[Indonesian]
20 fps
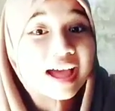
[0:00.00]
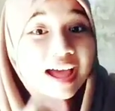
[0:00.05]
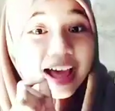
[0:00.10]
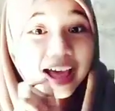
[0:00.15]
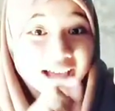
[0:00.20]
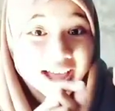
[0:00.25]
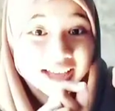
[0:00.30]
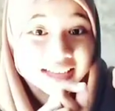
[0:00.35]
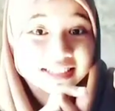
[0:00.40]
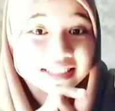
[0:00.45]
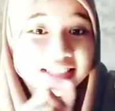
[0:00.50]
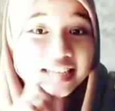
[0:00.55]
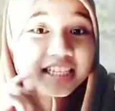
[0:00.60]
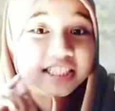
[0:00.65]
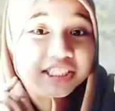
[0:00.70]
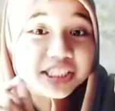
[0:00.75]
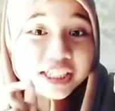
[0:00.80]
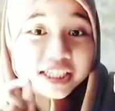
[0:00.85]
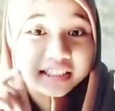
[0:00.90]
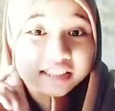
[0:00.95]
as,
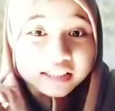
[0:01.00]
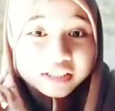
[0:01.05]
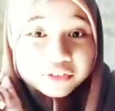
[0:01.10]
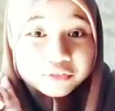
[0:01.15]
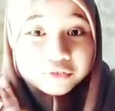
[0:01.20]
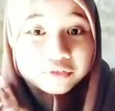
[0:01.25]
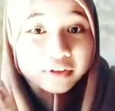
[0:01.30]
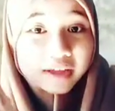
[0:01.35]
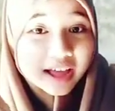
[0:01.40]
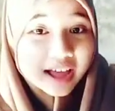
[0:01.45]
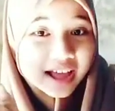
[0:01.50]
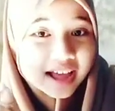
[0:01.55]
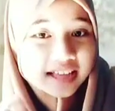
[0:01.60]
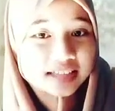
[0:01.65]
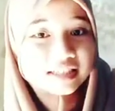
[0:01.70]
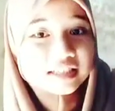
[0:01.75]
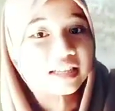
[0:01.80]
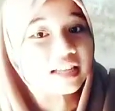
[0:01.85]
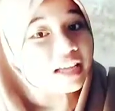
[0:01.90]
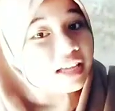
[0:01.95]
adjective
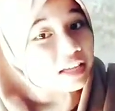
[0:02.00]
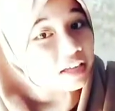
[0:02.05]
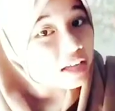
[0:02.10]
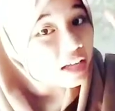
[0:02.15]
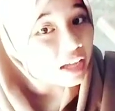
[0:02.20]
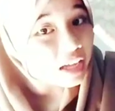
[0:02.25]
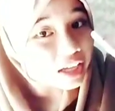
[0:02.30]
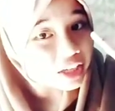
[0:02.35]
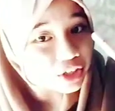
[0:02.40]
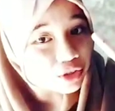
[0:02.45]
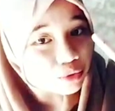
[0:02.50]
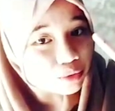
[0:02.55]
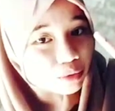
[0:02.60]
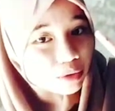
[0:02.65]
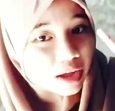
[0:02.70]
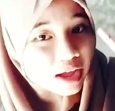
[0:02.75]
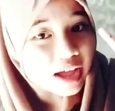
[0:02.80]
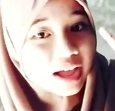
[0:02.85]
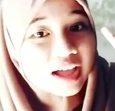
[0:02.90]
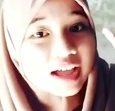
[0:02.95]
as yang
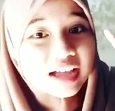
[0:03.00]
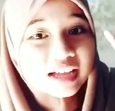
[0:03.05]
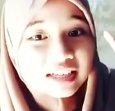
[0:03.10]
kedua,